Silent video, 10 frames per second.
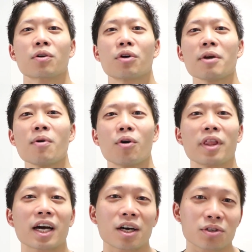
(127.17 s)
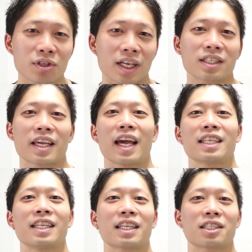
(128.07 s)
これもお腹を下す原
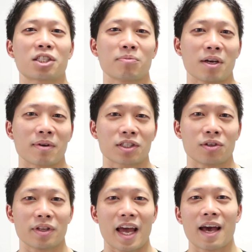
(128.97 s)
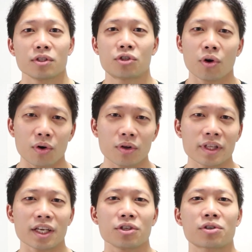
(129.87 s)
因になってしまいますので常温
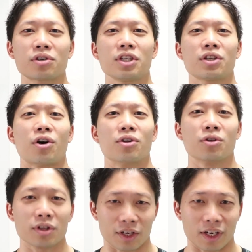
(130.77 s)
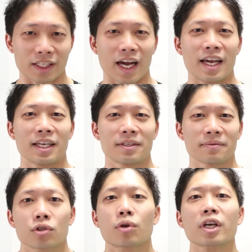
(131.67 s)
でゆっくりと飲んでください
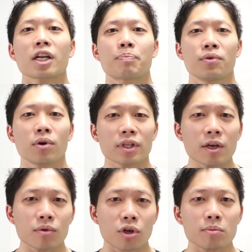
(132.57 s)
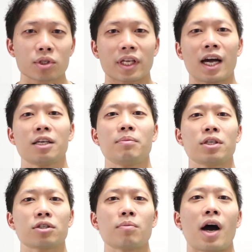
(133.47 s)
それからプロテインを飲む
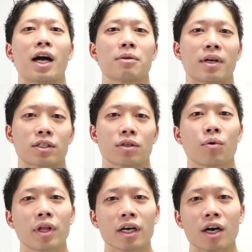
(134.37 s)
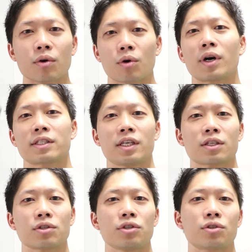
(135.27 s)
タイミングもありますお腹を壊しや
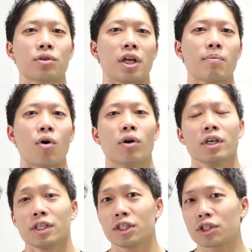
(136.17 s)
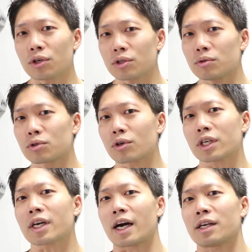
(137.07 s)
すい人でも胃腸の動
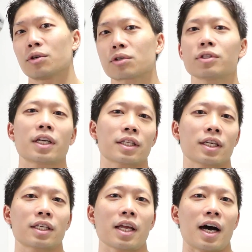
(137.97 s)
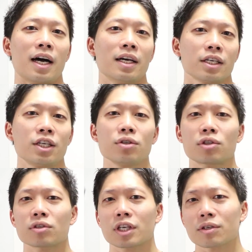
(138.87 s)
きが良くなってきた昼
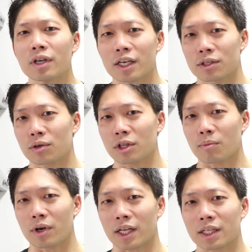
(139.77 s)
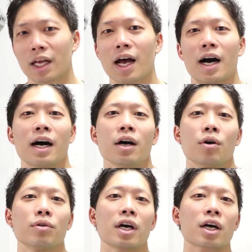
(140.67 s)
過ぎぐらいに飲んでもらったら
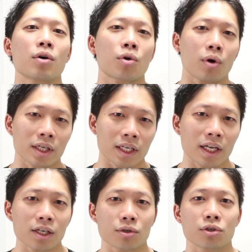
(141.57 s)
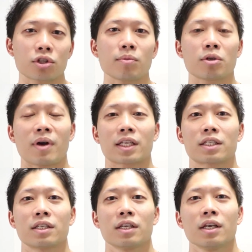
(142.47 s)
お腹を壊さないという人もいま
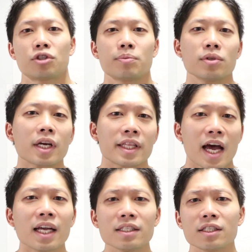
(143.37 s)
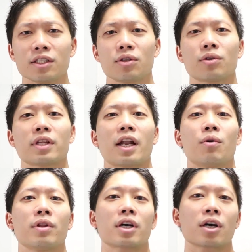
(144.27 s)
す自分が何時に飲んだら
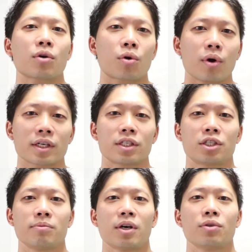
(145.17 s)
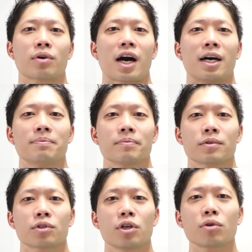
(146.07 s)
お腹を壊してしまうのか
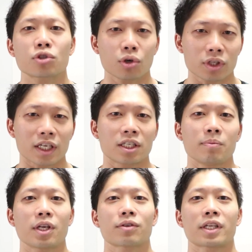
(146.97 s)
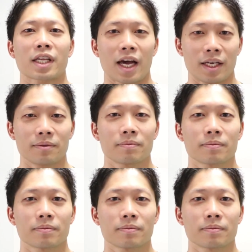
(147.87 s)
それを調査してみてください